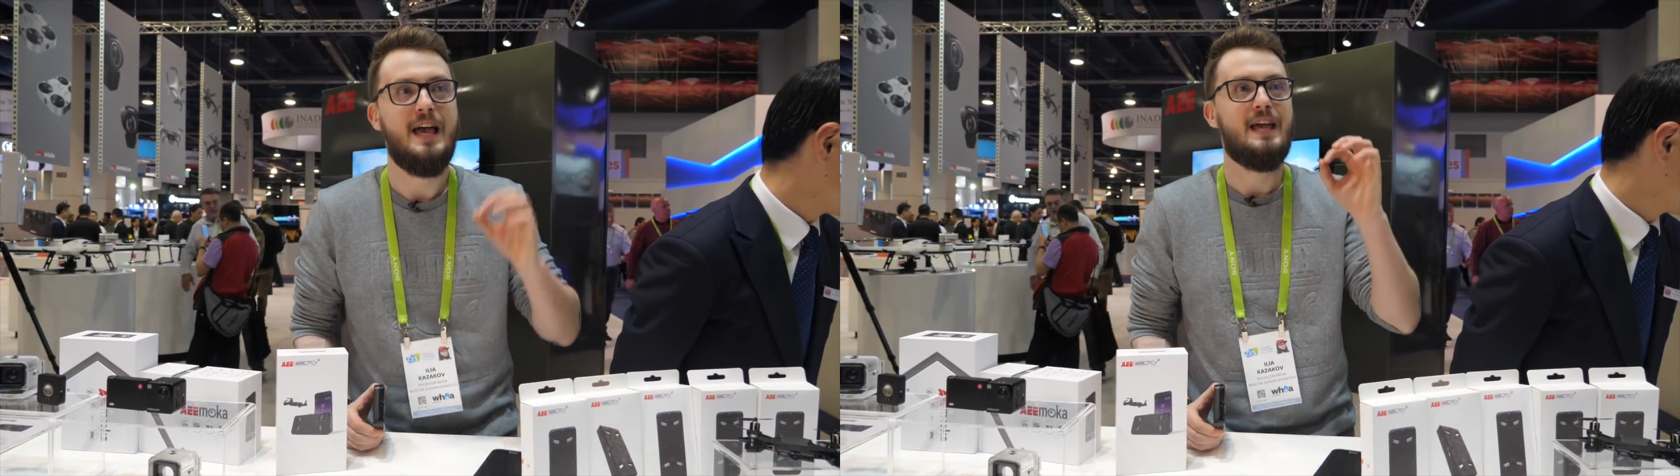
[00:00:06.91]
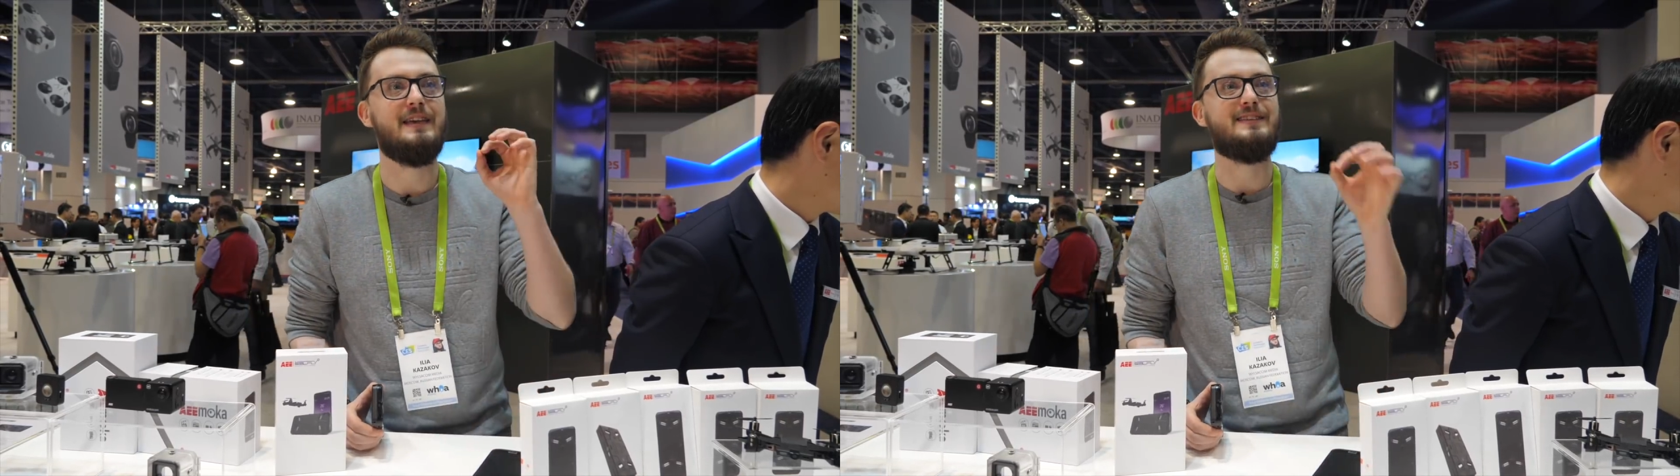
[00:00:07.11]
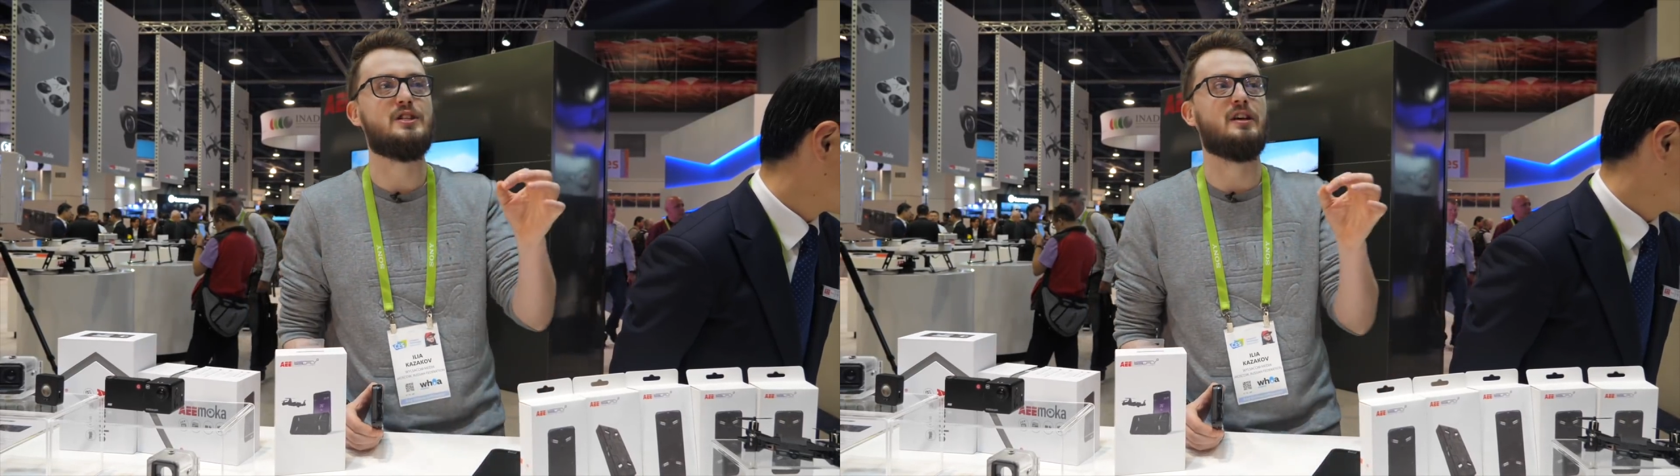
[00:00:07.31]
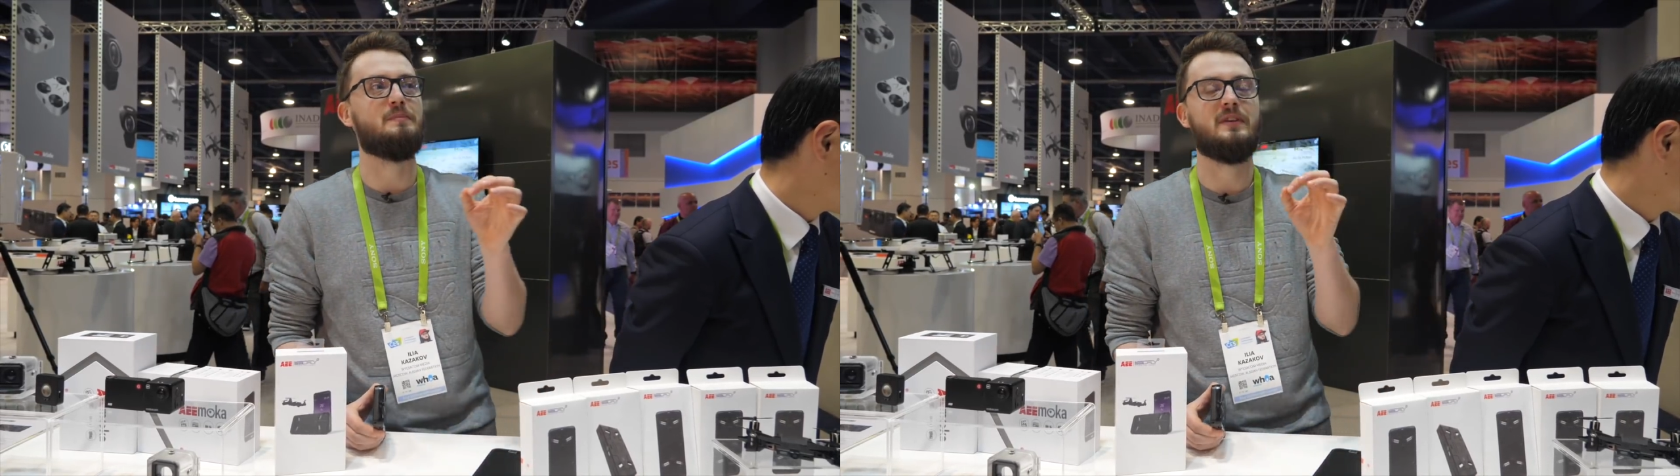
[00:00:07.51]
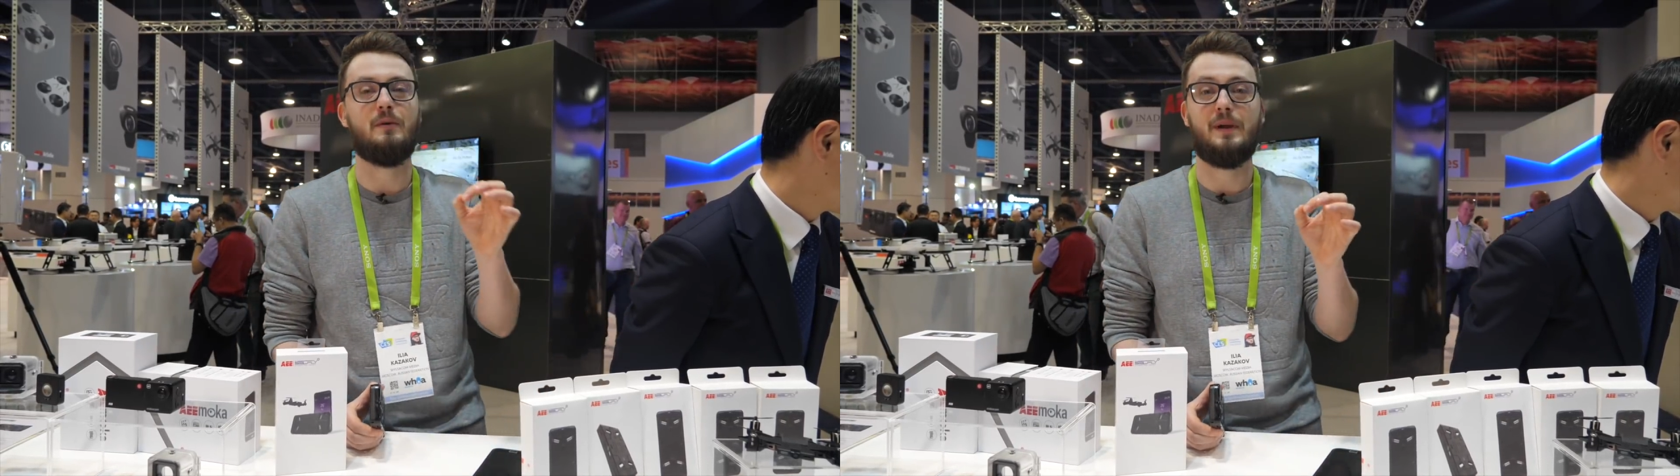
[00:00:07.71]
И сейчас
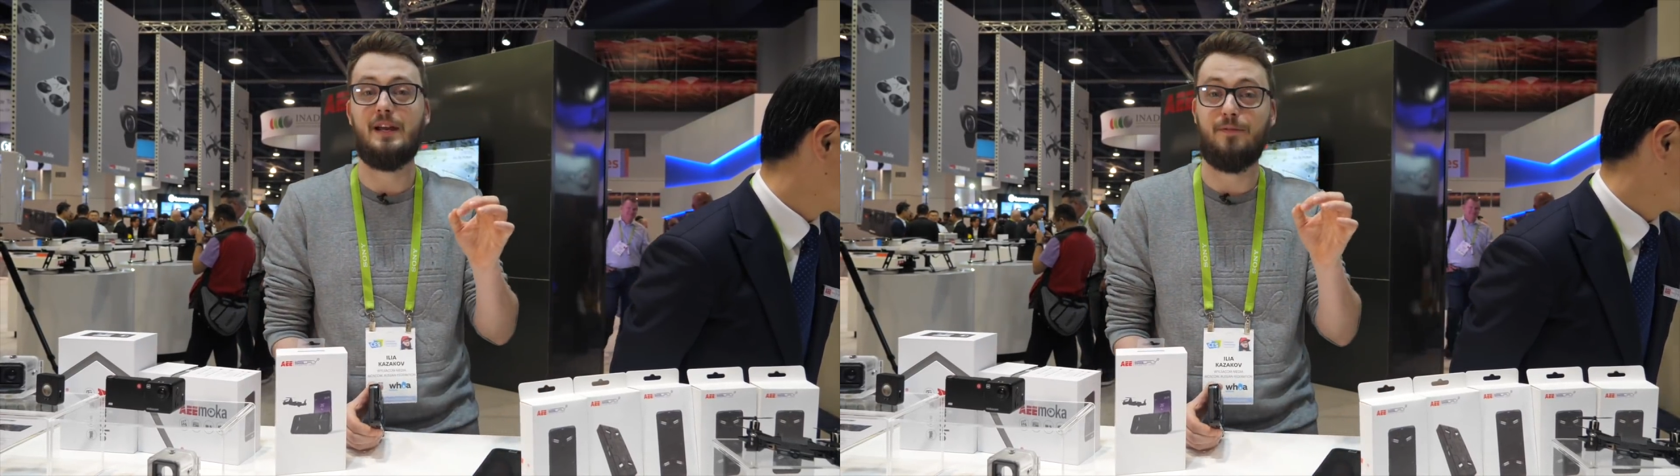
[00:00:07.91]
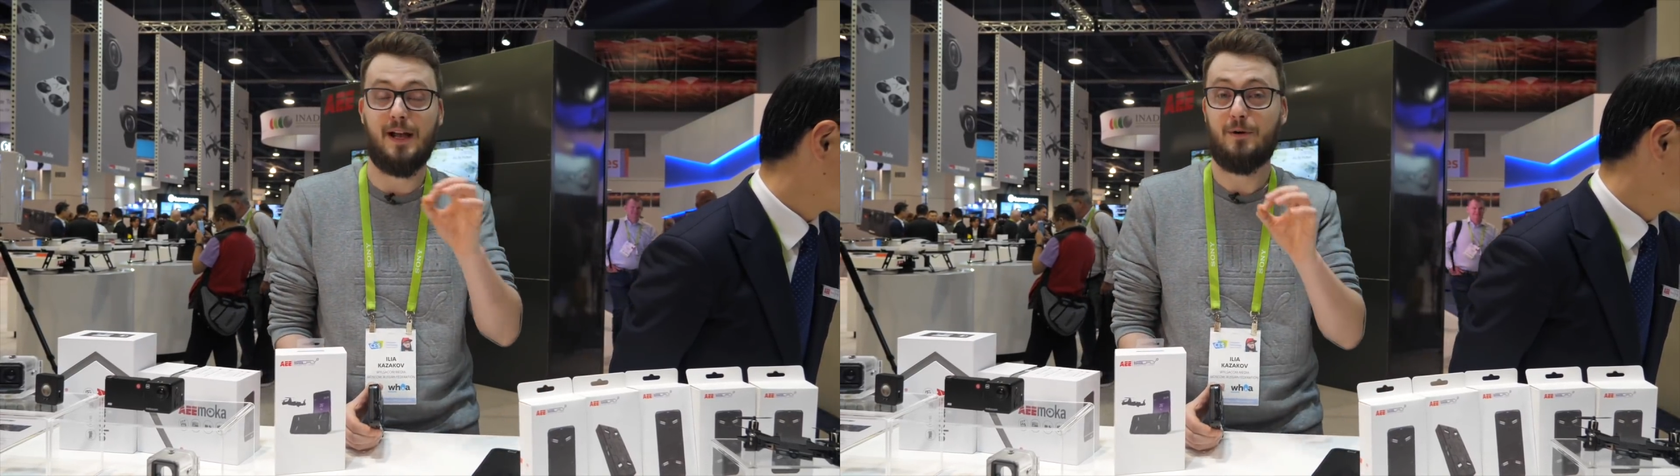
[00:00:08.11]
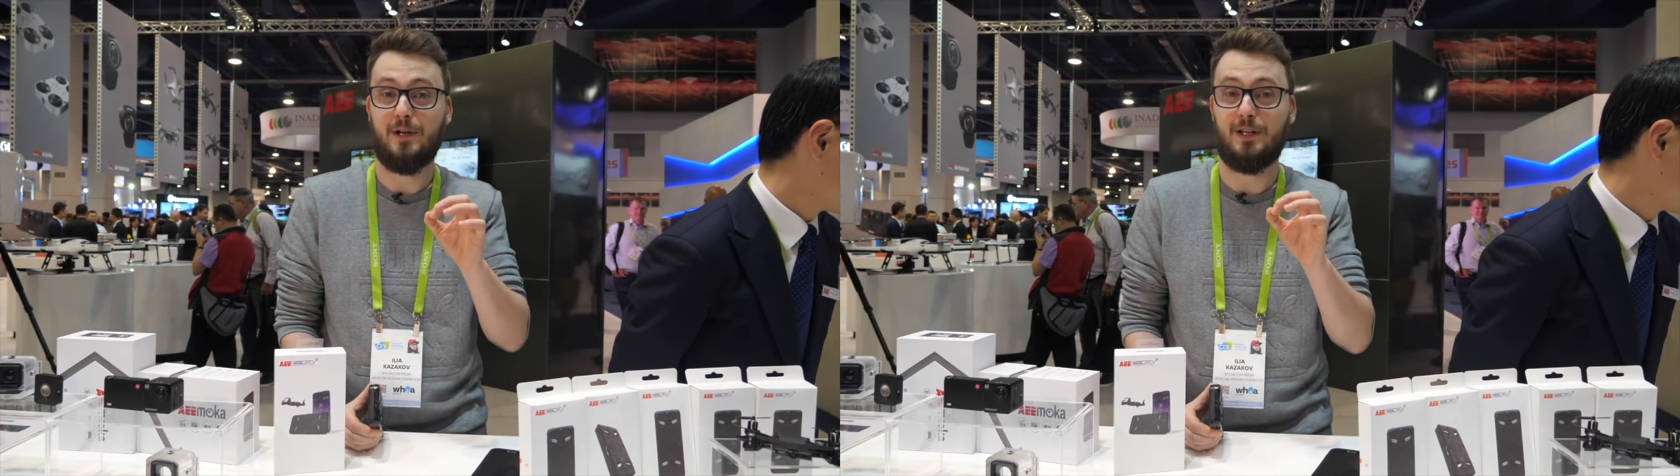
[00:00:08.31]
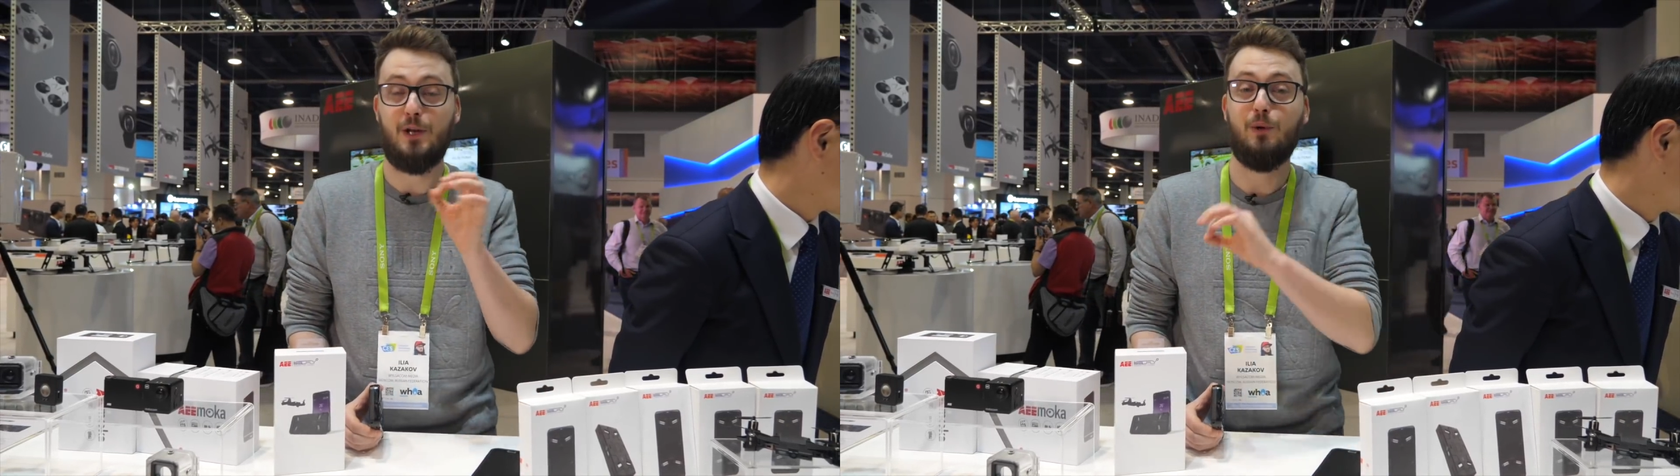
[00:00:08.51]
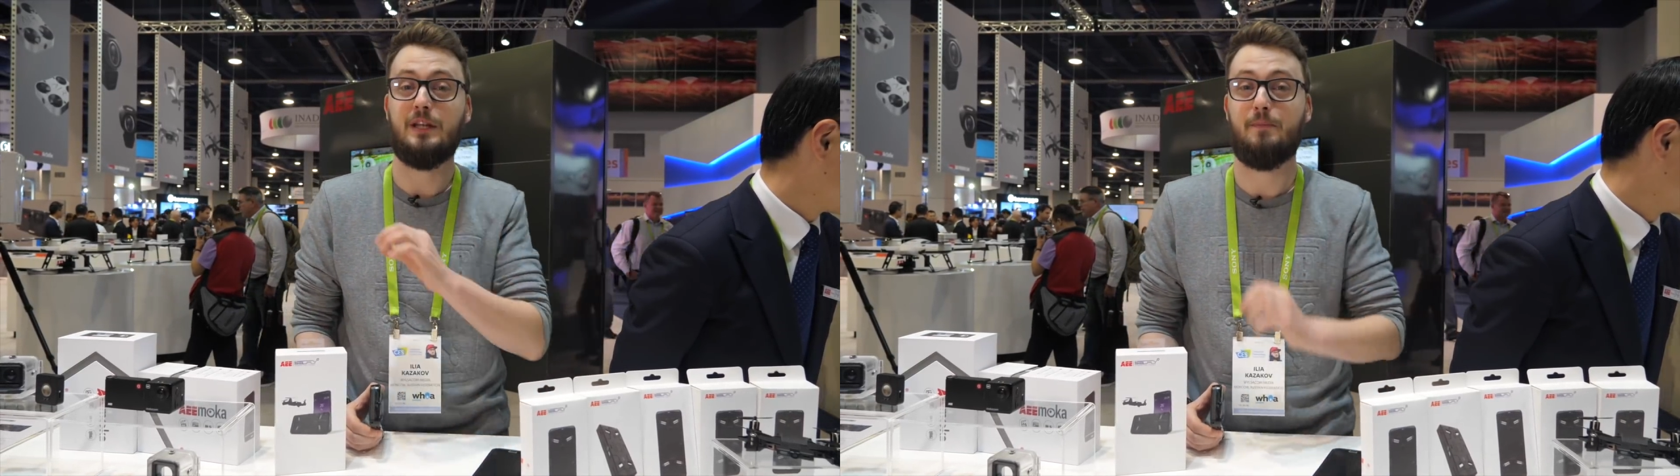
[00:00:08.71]
мы забрели в какой-то
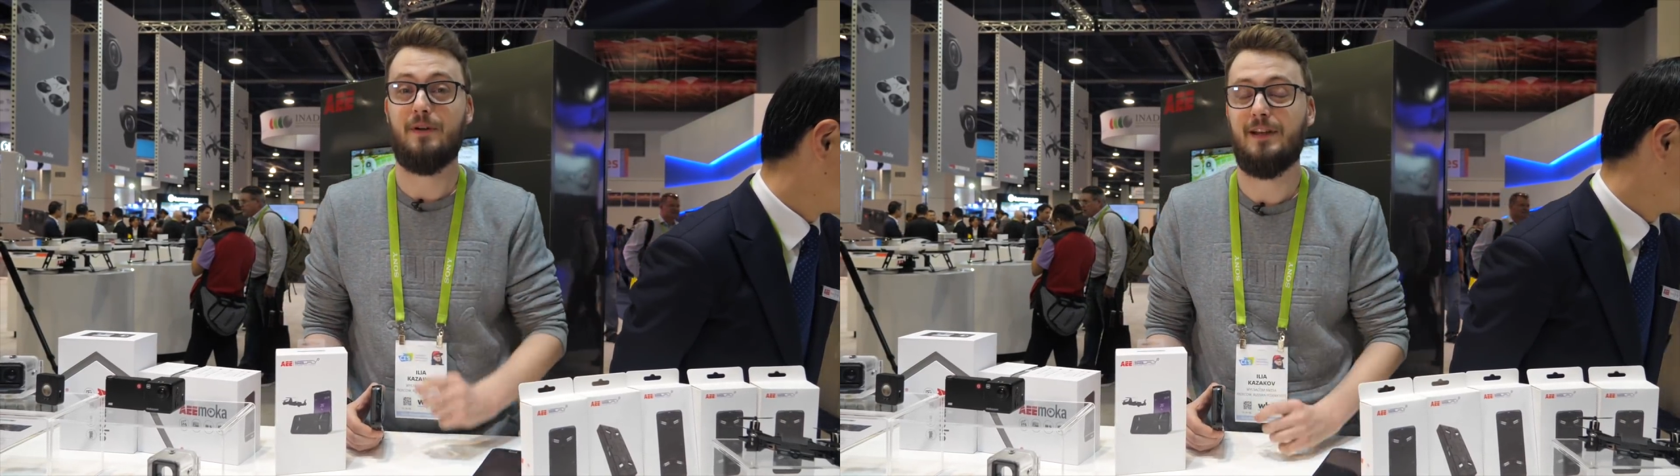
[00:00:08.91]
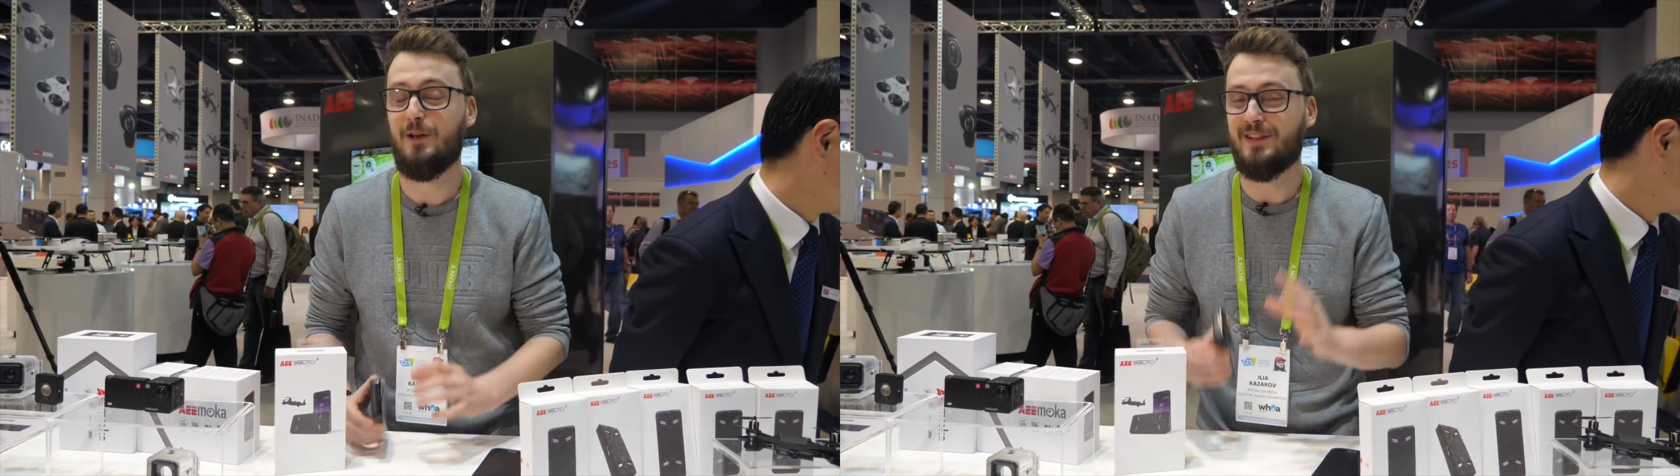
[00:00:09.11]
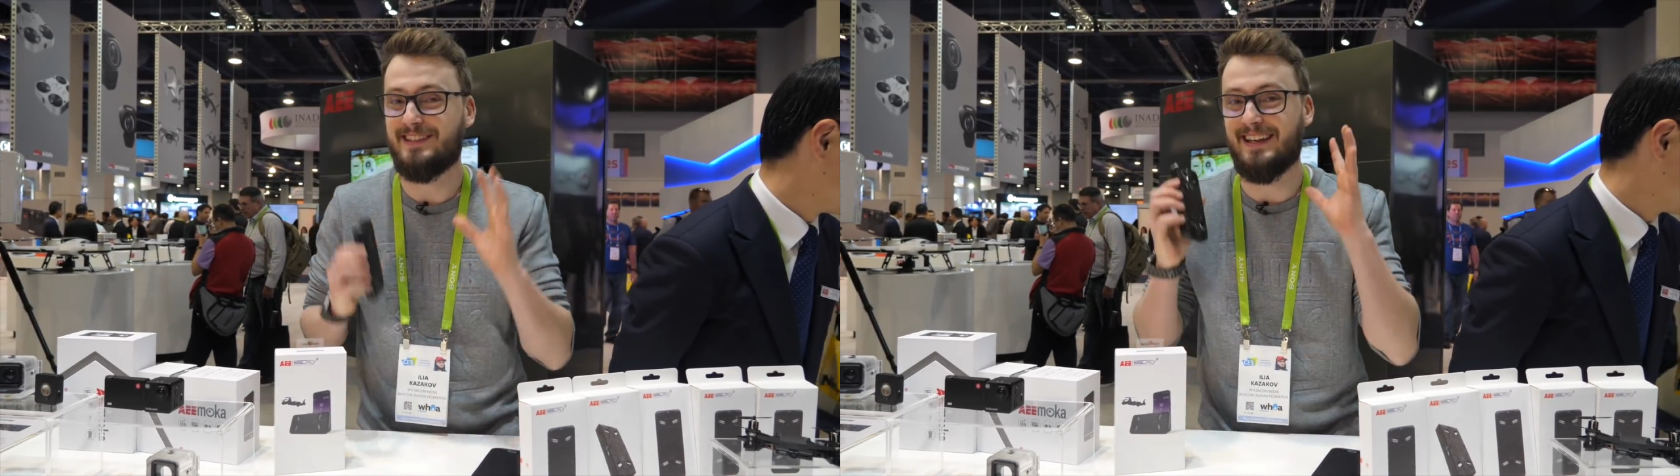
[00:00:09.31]
лютый павильон,